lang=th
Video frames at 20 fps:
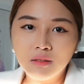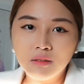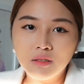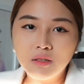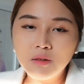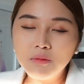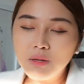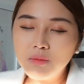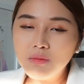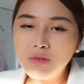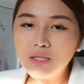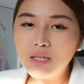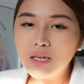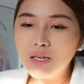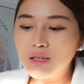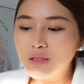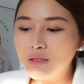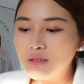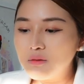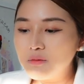คือมันไม่ใช่
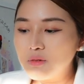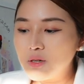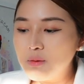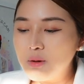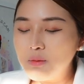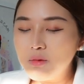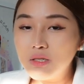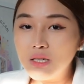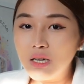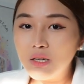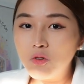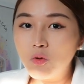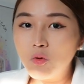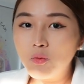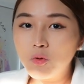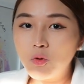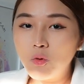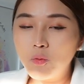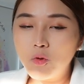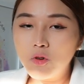คือมันไม่ใช่ทุก
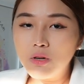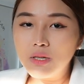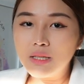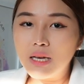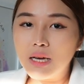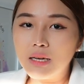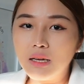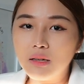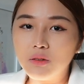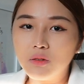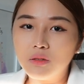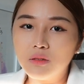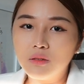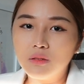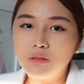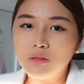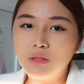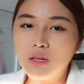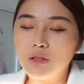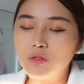ทุกบริษัทอะ
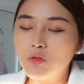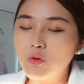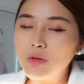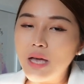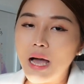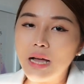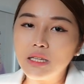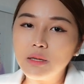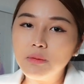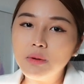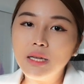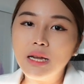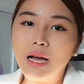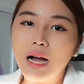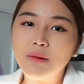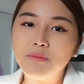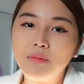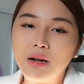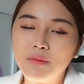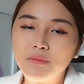เอ่อทุกอย่างที่พี่
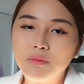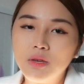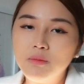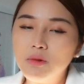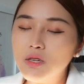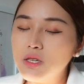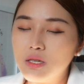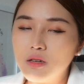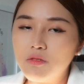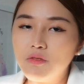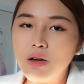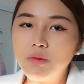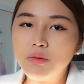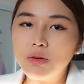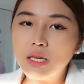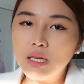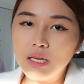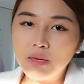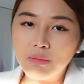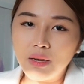ทำอะพี่ไม่ได้ใช้
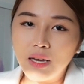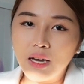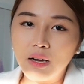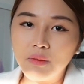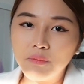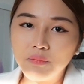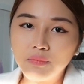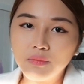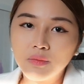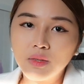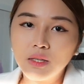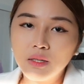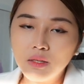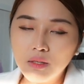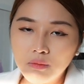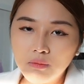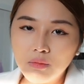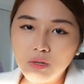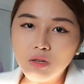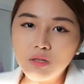flywithcream ไงคะ
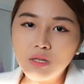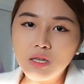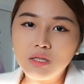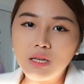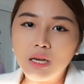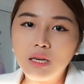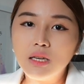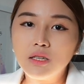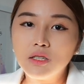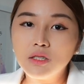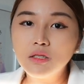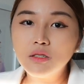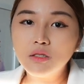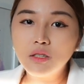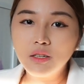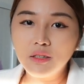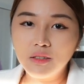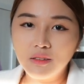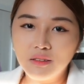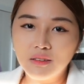มันก็จะใช้อีกชื่อห
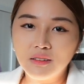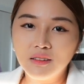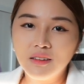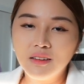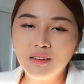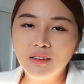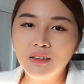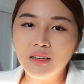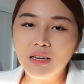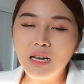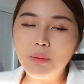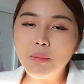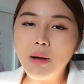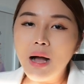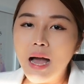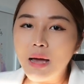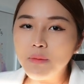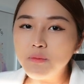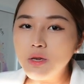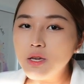นึ่งแล้วบาง
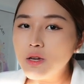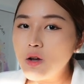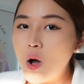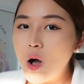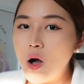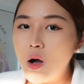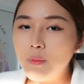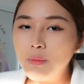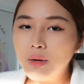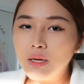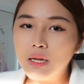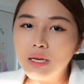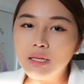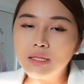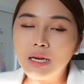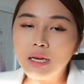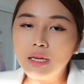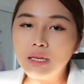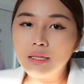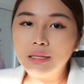อันพี่ก็ไม่ได้
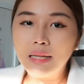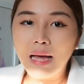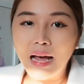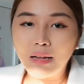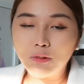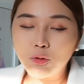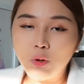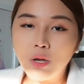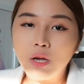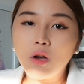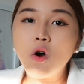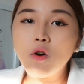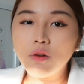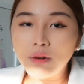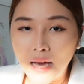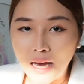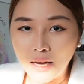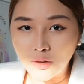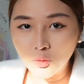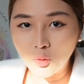ใช้หน้าตัวเองออกห
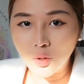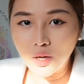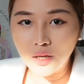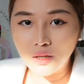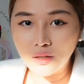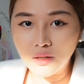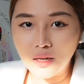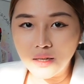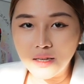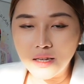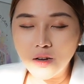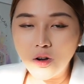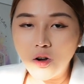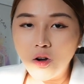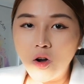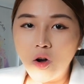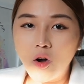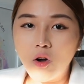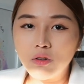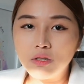น้าด้วยอันนี้ก็
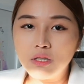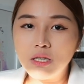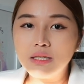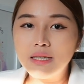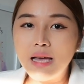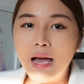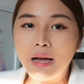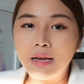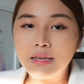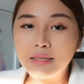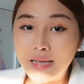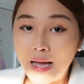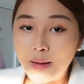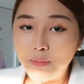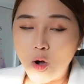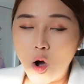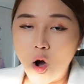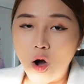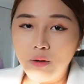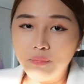ขอชี้แจงให้ทราบ
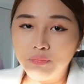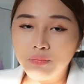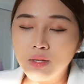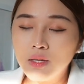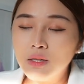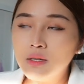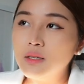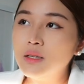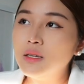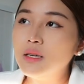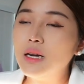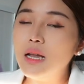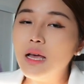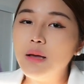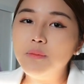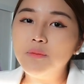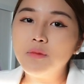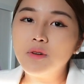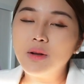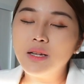ก่อนและ
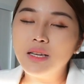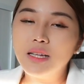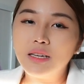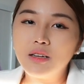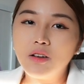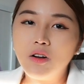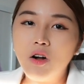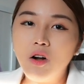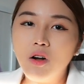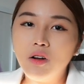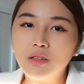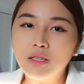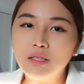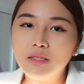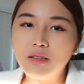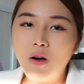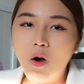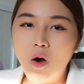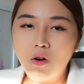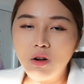ประเด็นข้อที่
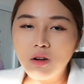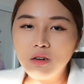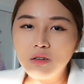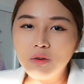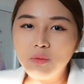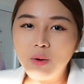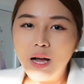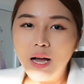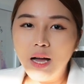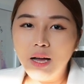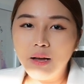สองก็คือว่า